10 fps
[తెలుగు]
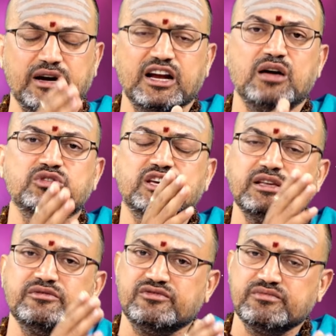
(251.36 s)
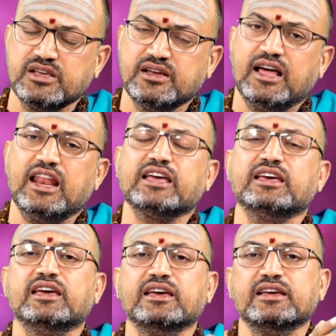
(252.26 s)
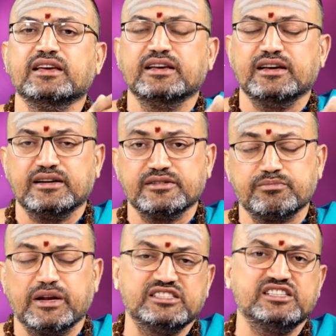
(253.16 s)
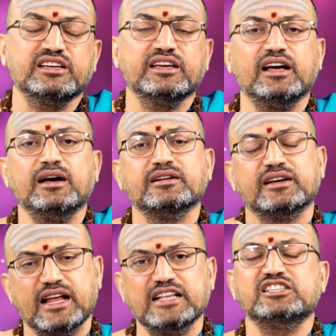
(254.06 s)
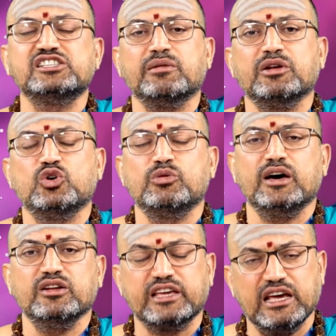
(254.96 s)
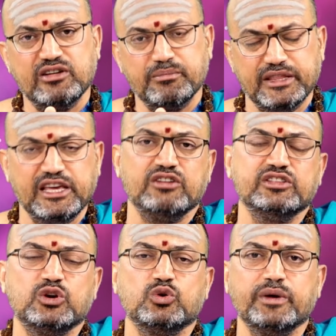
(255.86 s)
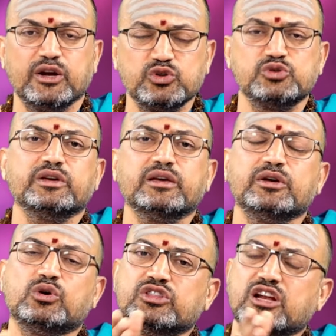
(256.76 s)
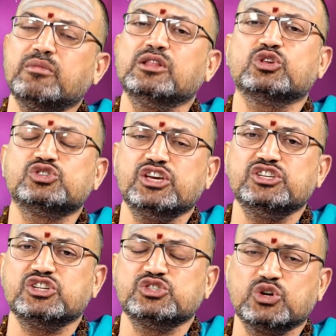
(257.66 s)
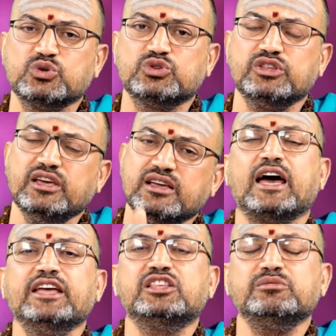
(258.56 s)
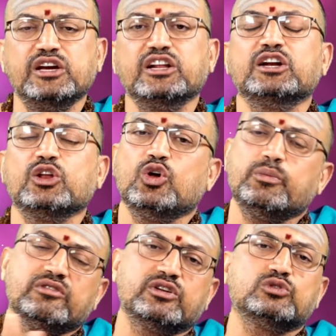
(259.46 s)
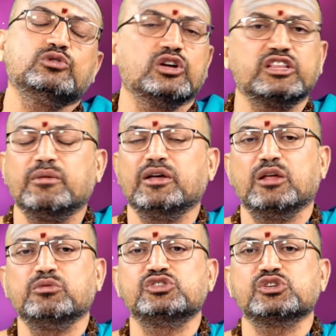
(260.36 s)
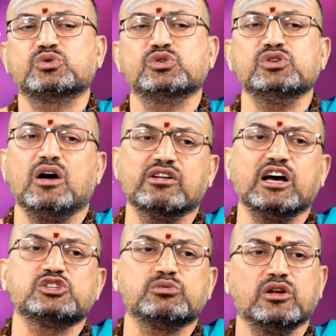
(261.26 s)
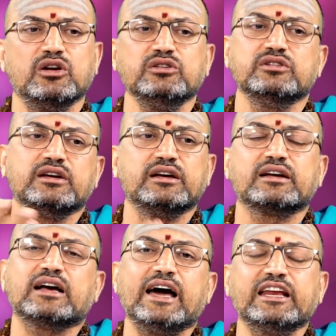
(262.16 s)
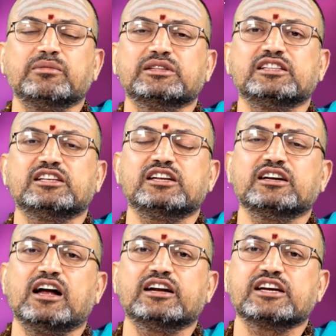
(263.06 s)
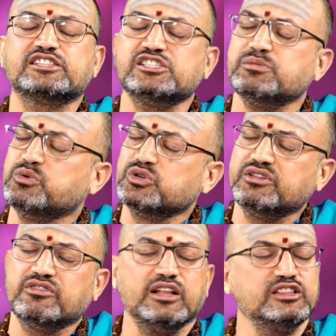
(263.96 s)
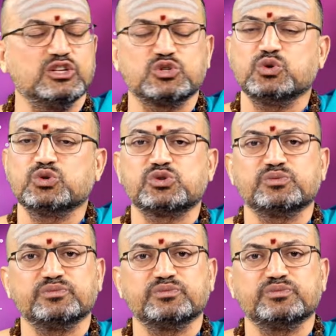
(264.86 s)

బగళాముఖి అలాగే ప్రత్యంగిర రాజశ్యామల హోమాలు కేవలం పదిహేను వందల రూపాయల రుసుముకి మీ గోతనామాలతో చేయించడం జరుగుతుంది సాయంత్రం ఏడు గంటల లోపల వరకు గోతనామాలు నమోదు చేసుకోవచ్చు అవకాశం ఉన్న వాళ్ళు కార్యక్రమ తదంతరం కాంటాక్ట్ చేసి పూర్తి వివరాలు తెలుసుకోవచ్చు